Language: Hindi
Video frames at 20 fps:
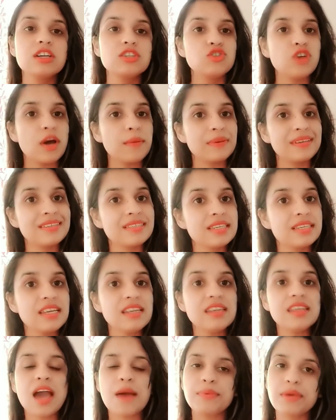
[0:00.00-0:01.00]
जो आपकी
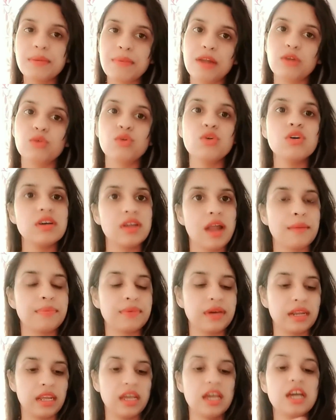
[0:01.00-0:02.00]
स्किन या आपके बालों को
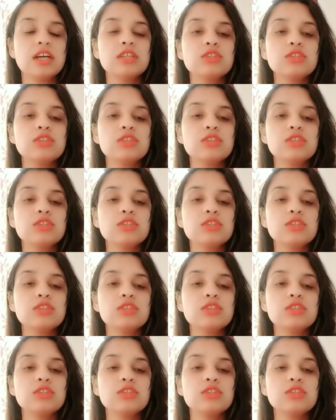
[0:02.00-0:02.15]
ख़राब करें